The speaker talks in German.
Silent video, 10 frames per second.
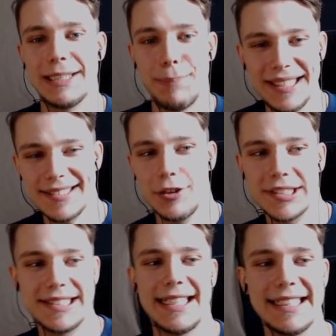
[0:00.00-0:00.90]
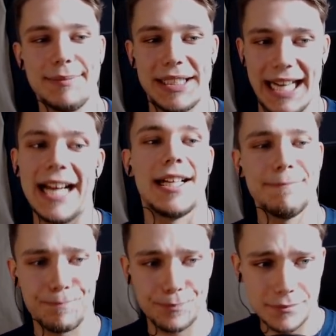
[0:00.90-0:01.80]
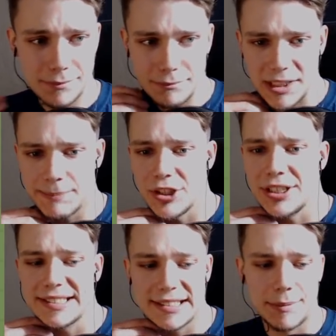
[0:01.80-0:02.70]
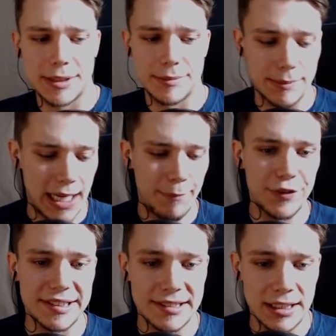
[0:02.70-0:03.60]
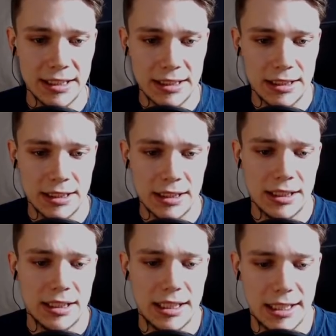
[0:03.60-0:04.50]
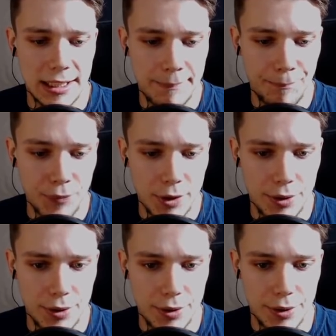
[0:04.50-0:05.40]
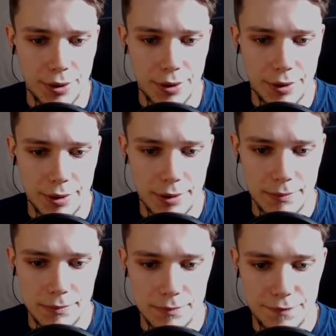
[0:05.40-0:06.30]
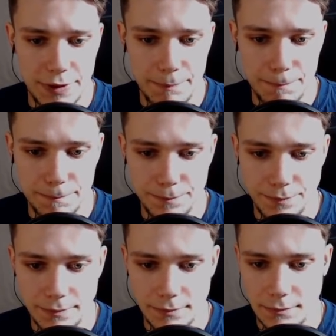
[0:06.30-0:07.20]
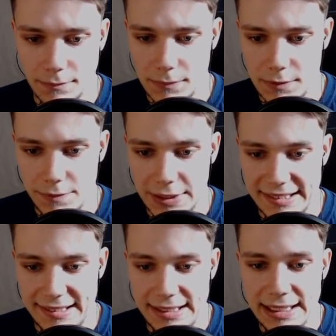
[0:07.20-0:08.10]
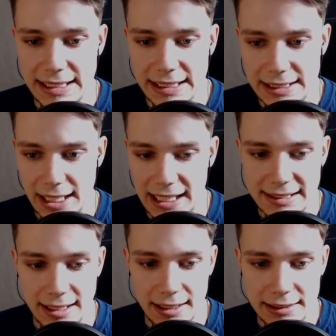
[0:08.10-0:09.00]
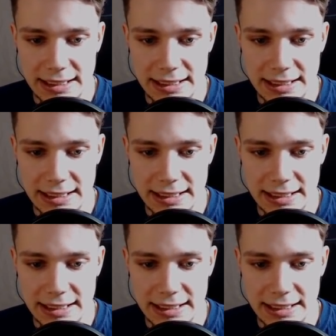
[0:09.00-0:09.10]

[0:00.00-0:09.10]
weil die Pizza hört sich eigentlich ziemlich geil an. Besonders, dass wenn man in einem Kampf ist, ähm, oh, oh, oh, oh. Ver Verzieh dich, Alter.